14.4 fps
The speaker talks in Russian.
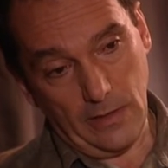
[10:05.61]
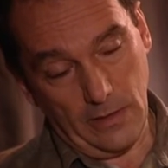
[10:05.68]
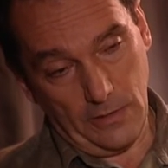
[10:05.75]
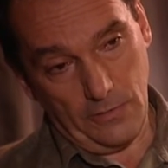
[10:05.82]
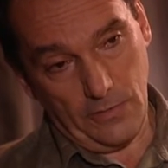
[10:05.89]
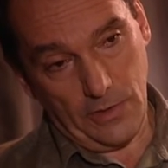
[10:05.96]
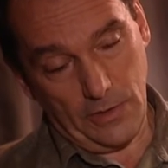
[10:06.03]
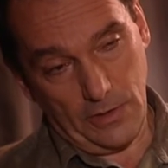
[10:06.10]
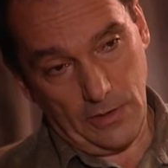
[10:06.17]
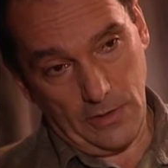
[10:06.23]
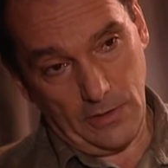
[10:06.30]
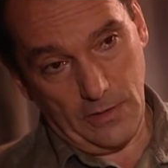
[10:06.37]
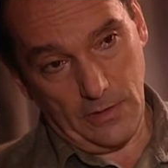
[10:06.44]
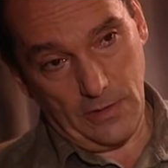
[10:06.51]
как вы
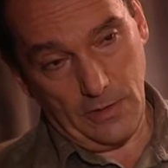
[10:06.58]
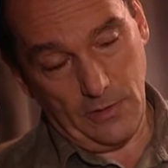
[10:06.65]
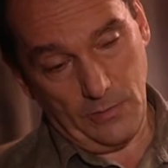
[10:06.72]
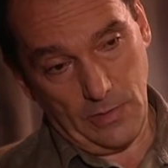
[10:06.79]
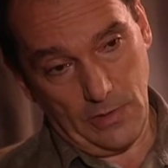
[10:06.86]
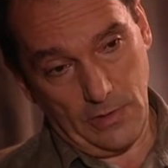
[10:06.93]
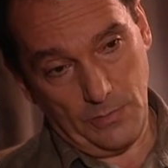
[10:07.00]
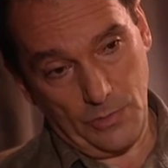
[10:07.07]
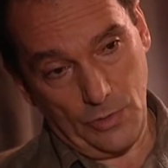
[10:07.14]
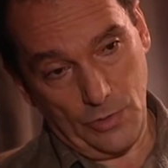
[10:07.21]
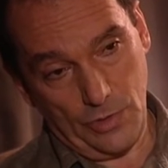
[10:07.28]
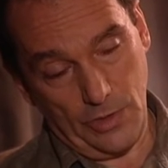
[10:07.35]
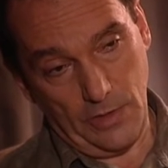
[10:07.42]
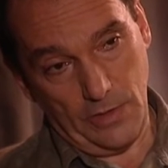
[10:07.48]
считаете, с кем-то
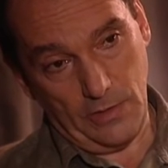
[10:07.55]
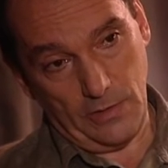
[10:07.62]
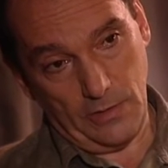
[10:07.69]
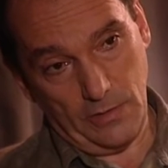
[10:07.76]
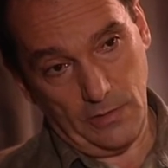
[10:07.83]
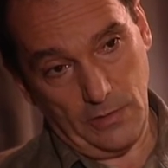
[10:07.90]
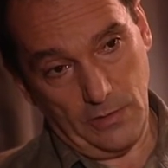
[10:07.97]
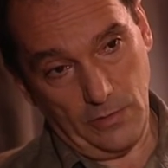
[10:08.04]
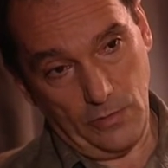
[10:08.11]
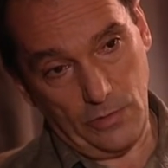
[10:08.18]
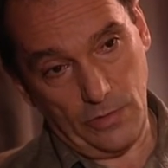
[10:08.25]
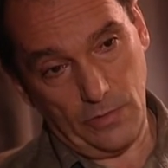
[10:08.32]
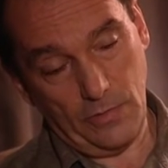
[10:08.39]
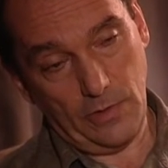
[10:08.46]
обсуждает?
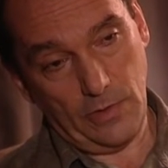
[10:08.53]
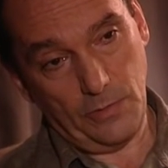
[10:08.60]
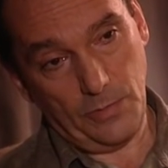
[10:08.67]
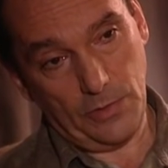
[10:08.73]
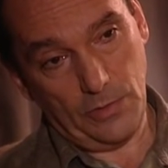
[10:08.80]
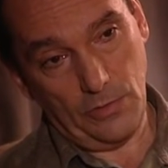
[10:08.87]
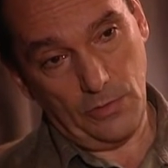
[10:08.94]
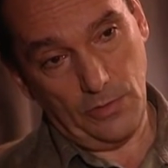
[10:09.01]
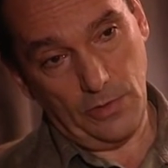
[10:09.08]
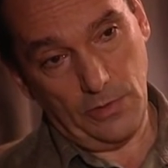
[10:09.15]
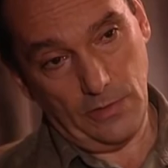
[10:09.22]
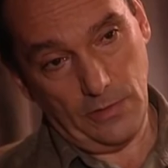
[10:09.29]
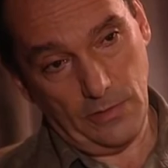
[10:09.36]
Родственники, подруги?